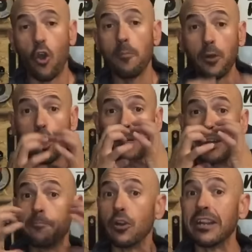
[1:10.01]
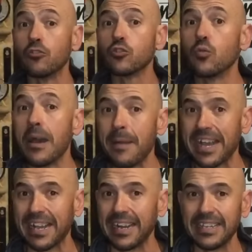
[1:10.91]
o por lo menos poneros una
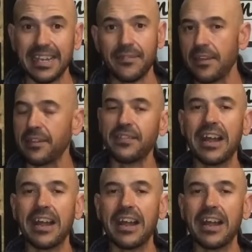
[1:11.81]
mascarilla, es decir,